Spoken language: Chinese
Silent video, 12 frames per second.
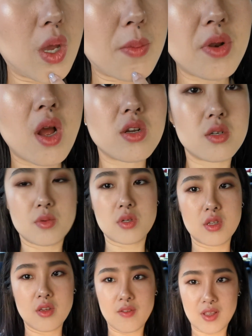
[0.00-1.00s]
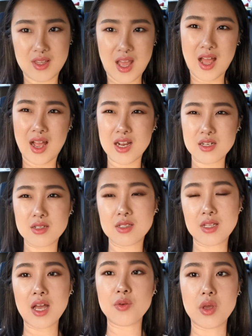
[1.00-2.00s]
我也不知道是不是因为它还是
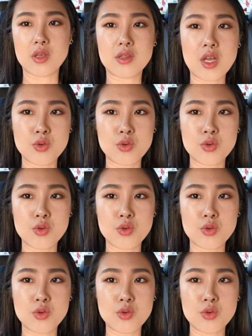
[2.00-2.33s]
其他原因。